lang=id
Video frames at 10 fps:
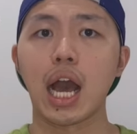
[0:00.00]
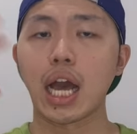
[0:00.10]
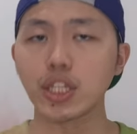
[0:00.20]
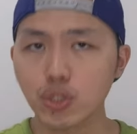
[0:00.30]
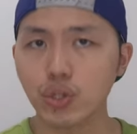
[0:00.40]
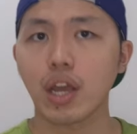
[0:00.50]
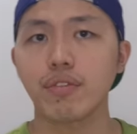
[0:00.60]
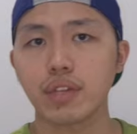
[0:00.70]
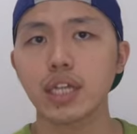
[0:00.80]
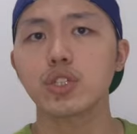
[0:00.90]
hancur
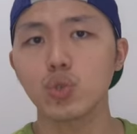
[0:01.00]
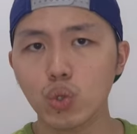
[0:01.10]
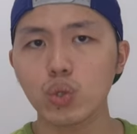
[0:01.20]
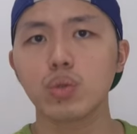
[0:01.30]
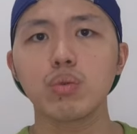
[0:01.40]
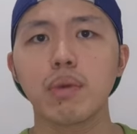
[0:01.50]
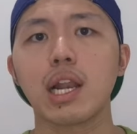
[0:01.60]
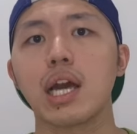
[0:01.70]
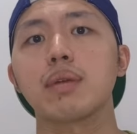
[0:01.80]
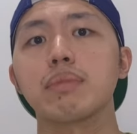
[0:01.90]
FTX tuh lu tuh
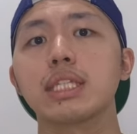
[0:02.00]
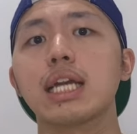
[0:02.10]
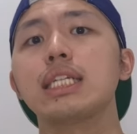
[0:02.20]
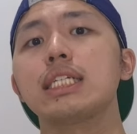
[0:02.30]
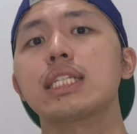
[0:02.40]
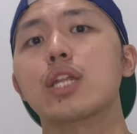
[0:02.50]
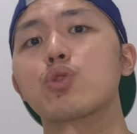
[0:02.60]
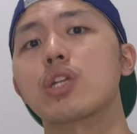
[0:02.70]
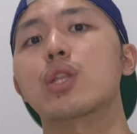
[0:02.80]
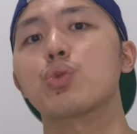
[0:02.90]
malah menjadi
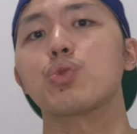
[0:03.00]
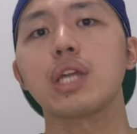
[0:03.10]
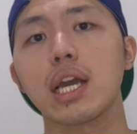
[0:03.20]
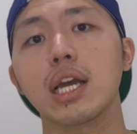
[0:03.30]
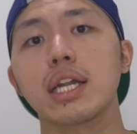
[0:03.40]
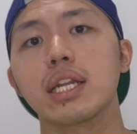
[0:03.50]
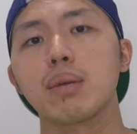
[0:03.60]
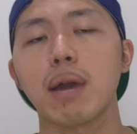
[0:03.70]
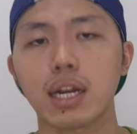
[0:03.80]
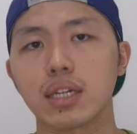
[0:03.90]
satu-satunya
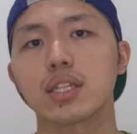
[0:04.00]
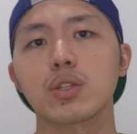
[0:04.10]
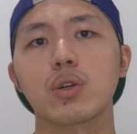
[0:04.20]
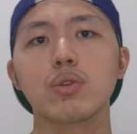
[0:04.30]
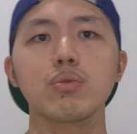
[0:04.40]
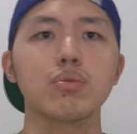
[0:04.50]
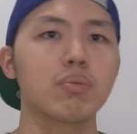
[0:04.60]
di market gitu loh lu